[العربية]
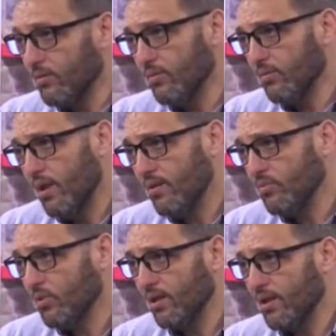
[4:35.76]
والحمد
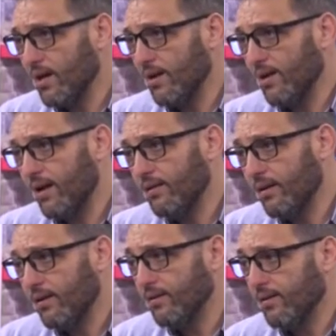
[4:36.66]
لله الان
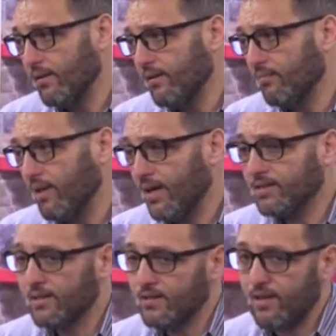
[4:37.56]
يعني من
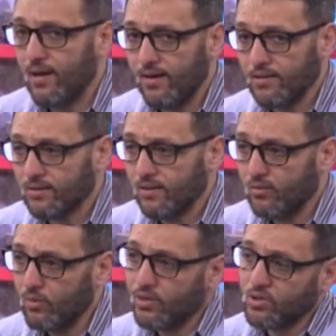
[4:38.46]
حسن الى احسن
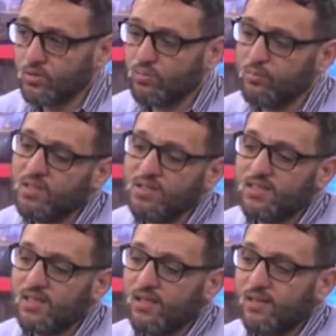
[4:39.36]
وانا نشوفوا باللي
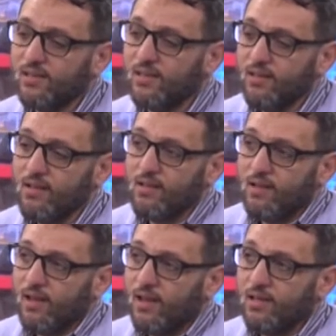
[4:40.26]
الجزائر يعني
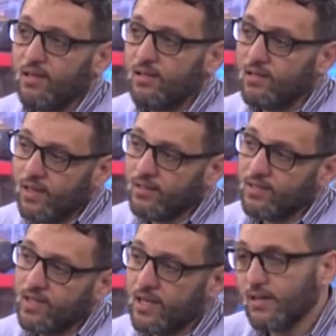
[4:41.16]
حاليا يعني
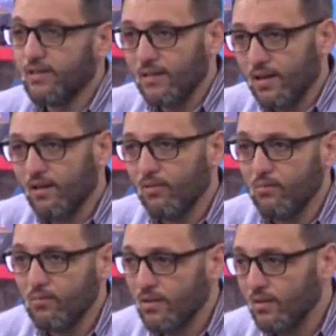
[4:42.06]
لي كارتينغ
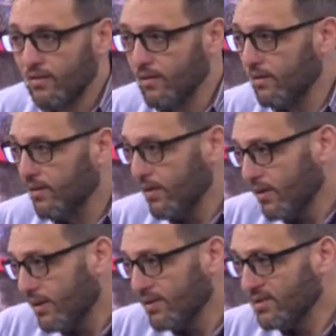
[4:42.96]
راهم آه،
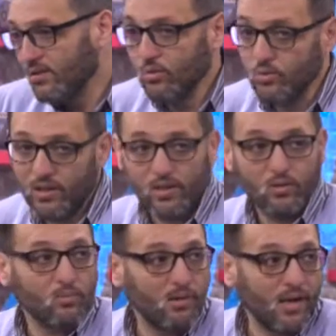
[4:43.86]
يزيدوا
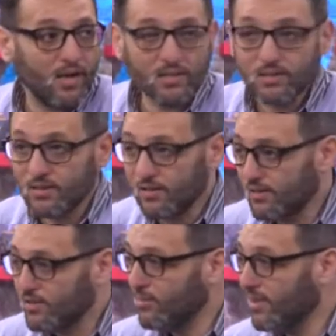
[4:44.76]
حيو بالاخص
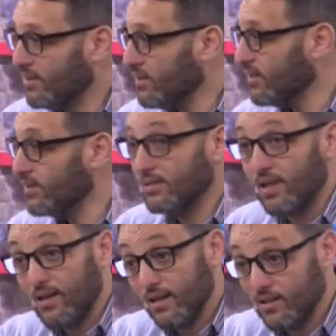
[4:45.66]
آه، جماعه آه،
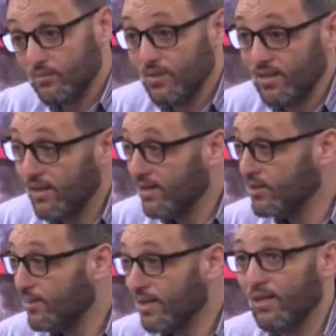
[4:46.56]
الصحراء كي جبتي على
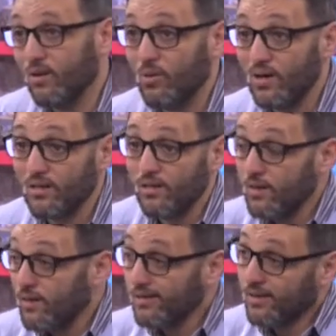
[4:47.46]
جماعه الغواط
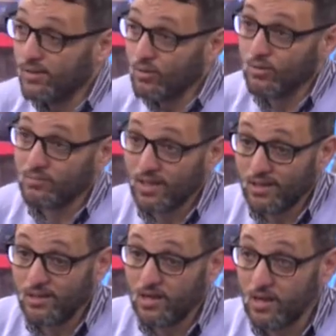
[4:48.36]
نحيوهم
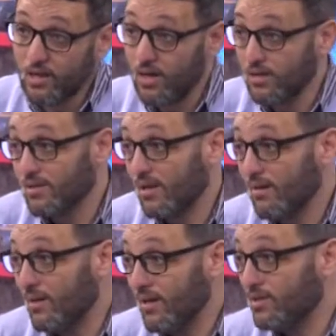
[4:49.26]
تحيه خالصه
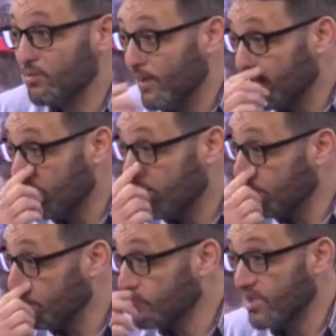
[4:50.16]
مع جماعه
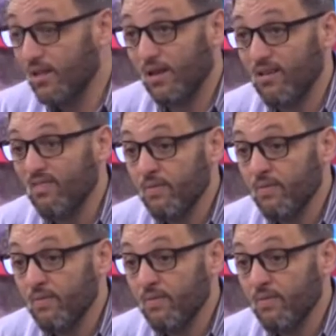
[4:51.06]
مسيله